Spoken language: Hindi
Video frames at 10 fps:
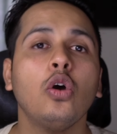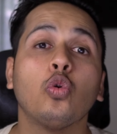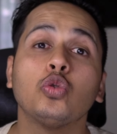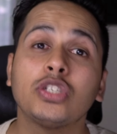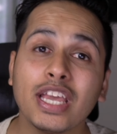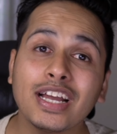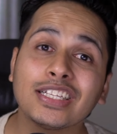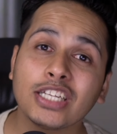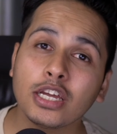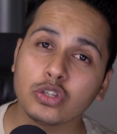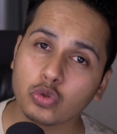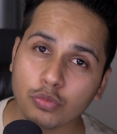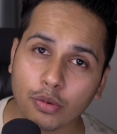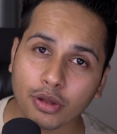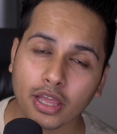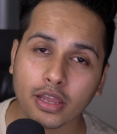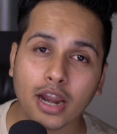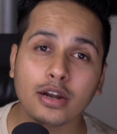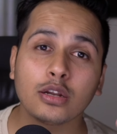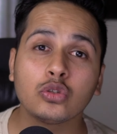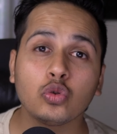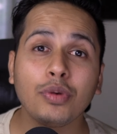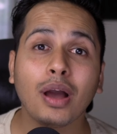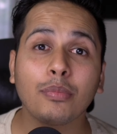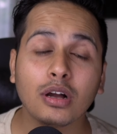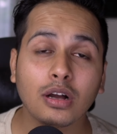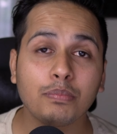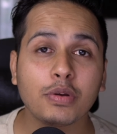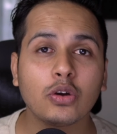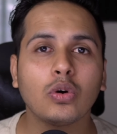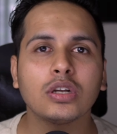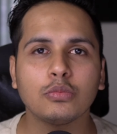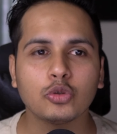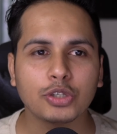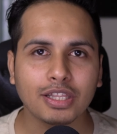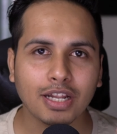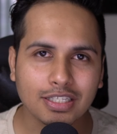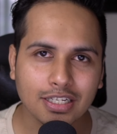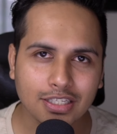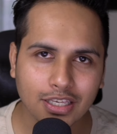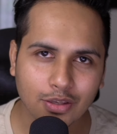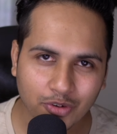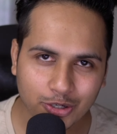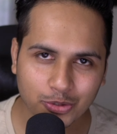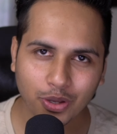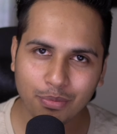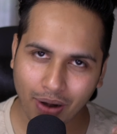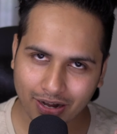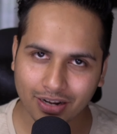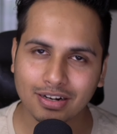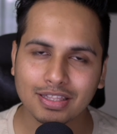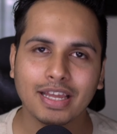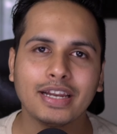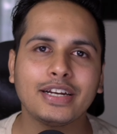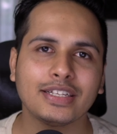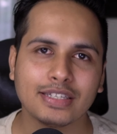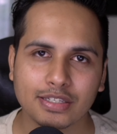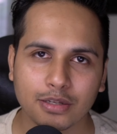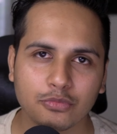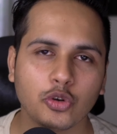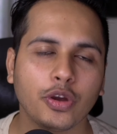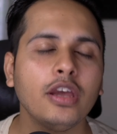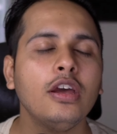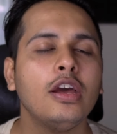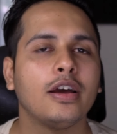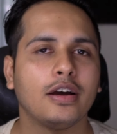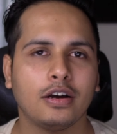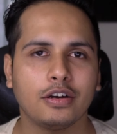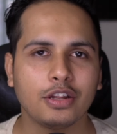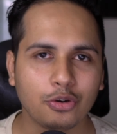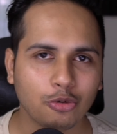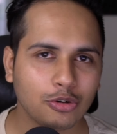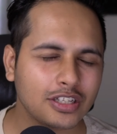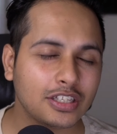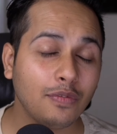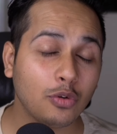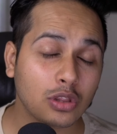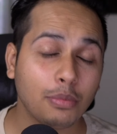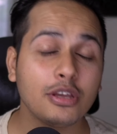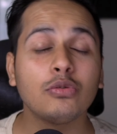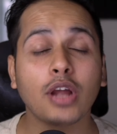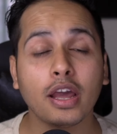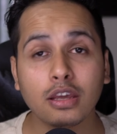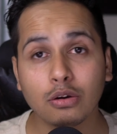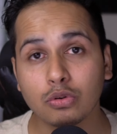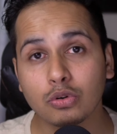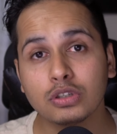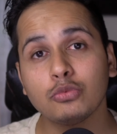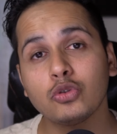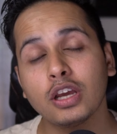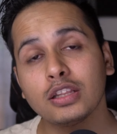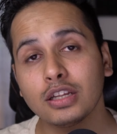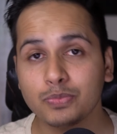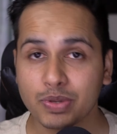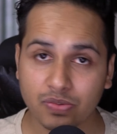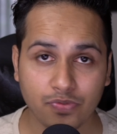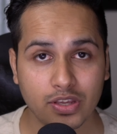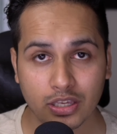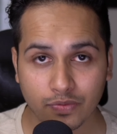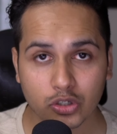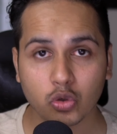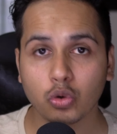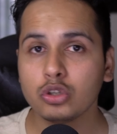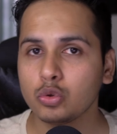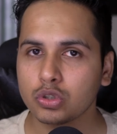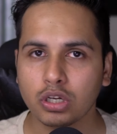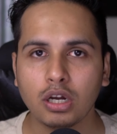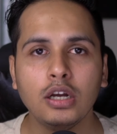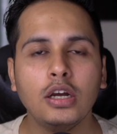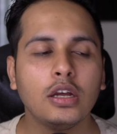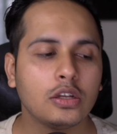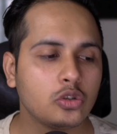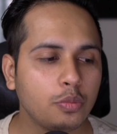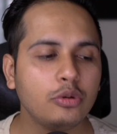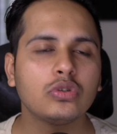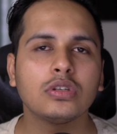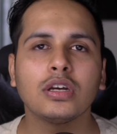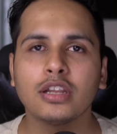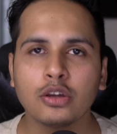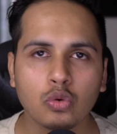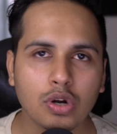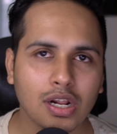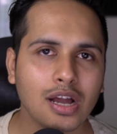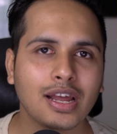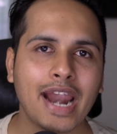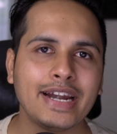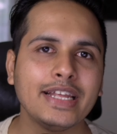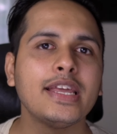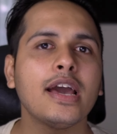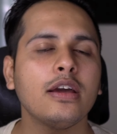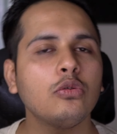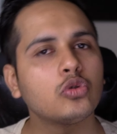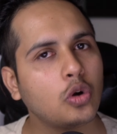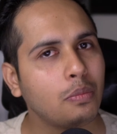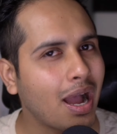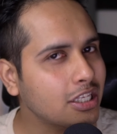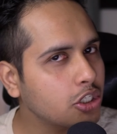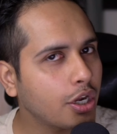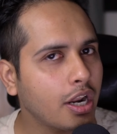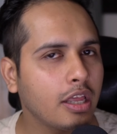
उससे एक अच्छा रिज्यूमे बनाए एंड रिज्यूमे आपका कब पिक होगा जब उसके अंदर अच्छे अच्छे कीवर्ड्स होंगे मैटर करता है ए सिस्टम्स जो है रिक्रूटर्स के वो तभी उठाएंगे उनको जब उनके अंदर स्पेसिफिक कीवर्ड्स होंगे जो उसका जो भी उस रिक्रूटर का क्राइटेरिया है उसको मैच कर रहा है